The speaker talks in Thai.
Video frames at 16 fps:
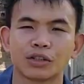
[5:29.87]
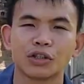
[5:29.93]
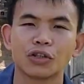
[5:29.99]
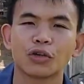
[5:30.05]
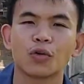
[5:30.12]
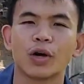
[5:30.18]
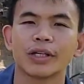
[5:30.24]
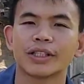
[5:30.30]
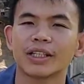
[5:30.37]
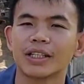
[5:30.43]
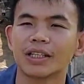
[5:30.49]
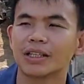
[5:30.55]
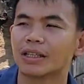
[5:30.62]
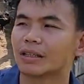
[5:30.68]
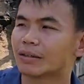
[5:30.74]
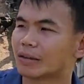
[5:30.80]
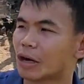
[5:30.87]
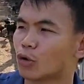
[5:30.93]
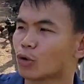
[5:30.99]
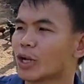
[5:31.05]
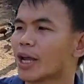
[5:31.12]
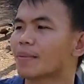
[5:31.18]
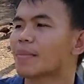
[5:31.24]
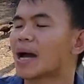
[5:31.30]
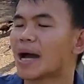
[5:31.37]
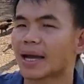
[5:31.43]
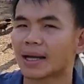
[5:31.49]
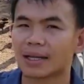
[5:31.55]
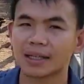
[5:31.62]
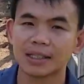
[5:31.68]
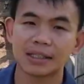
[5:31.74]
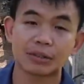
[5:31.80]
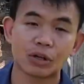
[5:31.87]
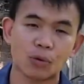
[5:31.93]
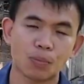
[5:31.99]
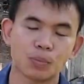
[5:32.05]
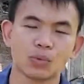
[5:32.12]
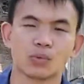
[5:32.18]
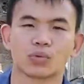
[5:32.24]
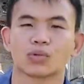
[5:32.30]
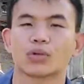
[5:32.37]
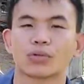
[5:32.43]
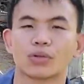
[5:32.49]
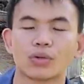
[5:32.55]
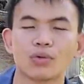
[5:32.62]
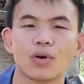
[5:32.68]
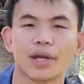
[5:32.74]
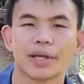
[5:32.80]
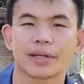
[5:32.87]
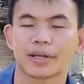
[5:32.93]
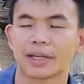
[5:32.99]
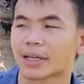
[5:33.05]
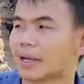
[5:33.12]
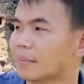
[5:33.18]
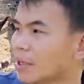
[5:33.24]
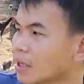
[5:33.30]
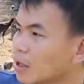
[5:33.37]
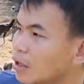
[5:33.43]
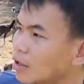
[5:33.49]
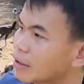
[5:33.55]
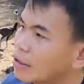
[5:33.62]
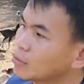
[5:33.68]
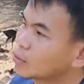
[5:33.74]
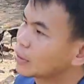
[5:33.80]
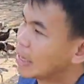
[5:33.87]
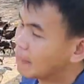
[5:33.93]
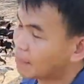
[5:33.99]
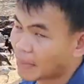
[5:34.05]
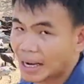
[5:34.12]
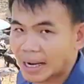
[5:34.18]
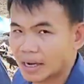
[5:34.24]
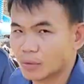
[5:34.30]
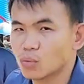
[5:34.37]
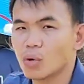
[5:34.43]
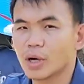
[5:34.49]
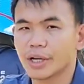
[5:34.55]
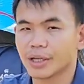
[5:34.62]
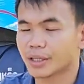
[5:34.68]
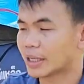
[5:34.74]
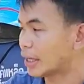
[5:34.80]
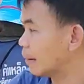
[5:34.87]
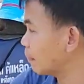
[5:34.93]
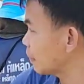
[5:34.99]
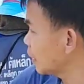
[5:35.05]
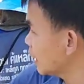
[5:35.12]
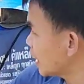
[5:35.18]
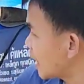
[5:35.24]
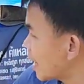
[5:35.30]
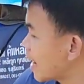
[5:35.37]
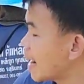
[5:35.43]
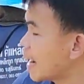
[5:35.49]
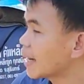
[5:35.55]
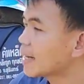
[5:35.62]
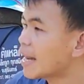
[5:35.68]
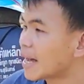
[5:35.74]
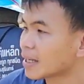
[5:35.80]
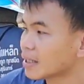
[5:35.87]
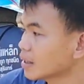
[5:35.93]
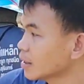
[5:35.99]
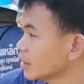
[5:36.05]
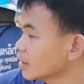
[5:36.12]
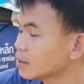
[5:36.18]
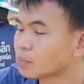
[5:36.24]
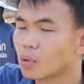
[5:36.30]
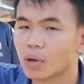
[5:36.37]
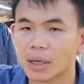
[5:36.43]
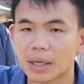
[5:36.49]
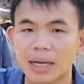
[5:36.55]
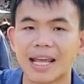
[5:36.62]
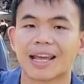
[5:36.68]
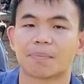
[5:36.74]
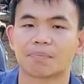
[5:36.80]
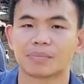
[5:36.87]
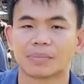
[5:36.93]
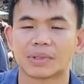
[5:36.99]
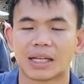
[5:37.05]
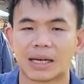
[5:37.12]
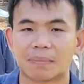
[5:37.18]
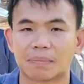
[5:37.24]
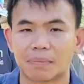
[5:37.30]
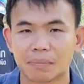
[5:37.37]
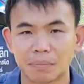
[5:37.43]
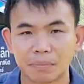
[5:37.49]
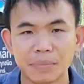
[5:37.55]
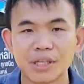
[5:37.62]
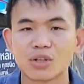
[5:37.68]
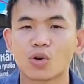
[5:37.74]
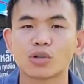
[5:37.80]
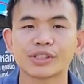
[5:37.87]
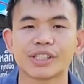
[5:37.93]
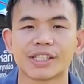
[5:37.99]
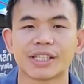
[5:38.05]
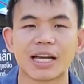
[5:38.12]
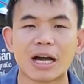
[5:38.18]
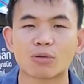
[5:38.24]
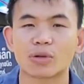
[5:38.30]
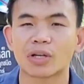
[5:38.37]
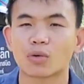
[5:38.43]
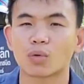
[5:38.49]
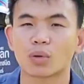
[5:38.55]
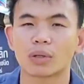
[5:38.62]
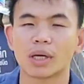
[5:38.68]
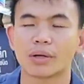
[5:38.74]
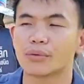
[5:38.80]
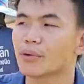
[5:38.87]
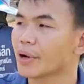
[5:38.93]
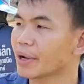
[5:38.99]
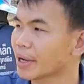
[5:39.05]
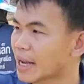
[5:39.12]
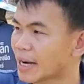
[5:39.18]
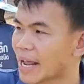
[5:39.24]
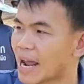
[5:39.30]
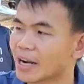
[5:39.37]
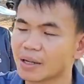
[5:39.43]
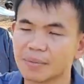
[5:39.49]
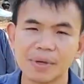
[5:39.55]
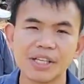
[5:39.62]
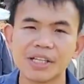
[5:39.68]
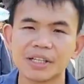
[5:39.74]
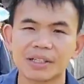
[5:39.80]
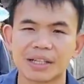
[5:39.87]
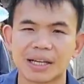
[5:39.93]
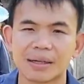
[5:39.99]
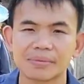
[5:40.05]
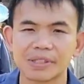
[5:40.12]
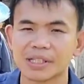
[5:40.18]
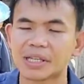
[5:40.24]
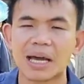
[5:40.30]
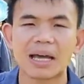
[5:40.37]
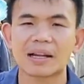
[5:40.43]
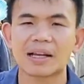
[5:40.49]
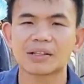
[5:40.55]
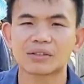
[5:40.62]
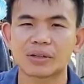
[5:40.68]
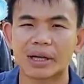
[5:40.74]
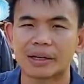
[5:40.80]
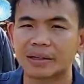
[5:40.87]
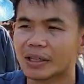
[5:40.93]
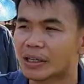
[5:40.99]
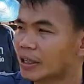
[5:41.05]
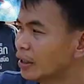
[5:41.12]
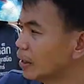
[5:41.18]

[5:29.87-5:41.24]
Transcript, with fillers: ต้นกล้วยที่เราได้มาก็คือเราปลูกต้นกล้วยนะครับแล้วก็เราทำนาด้วยนะครับอาหารหลักก็คือพวกแกลบนะครับมีโรงสีข้าวในครัวเรือนด้วยนานี้ไม่เยอะนะครับสี่ห้าไร่เท่านั้น